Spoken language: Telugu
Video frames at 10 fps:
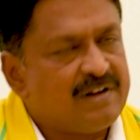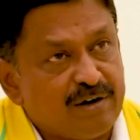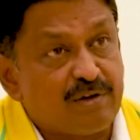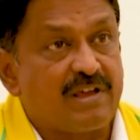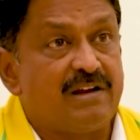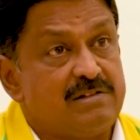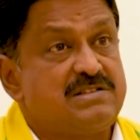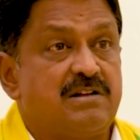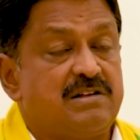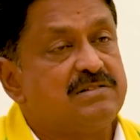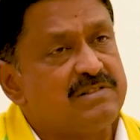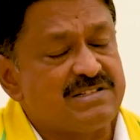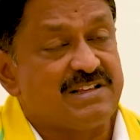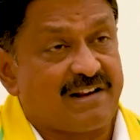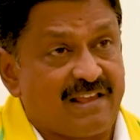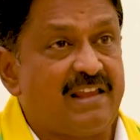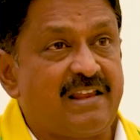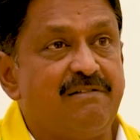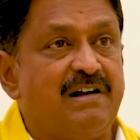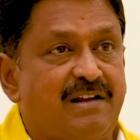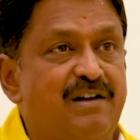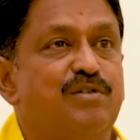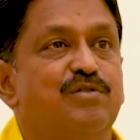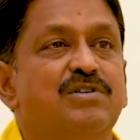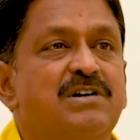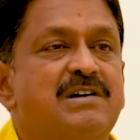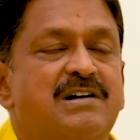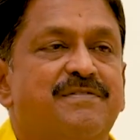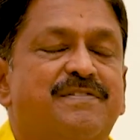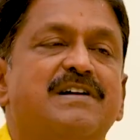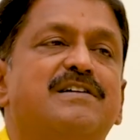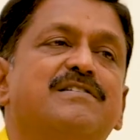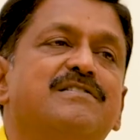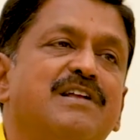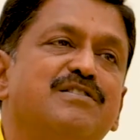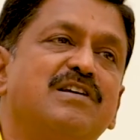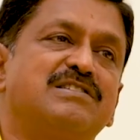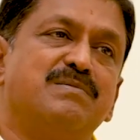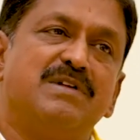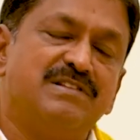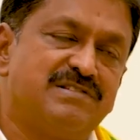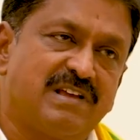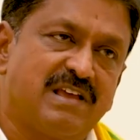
రెండు కెనాల్స్ క్రాస్ అవుతాయి ఇట్స్ రేర్ ఈవెంట్ రెండు డిఫరెంట్ నదులకు సంబంధించిన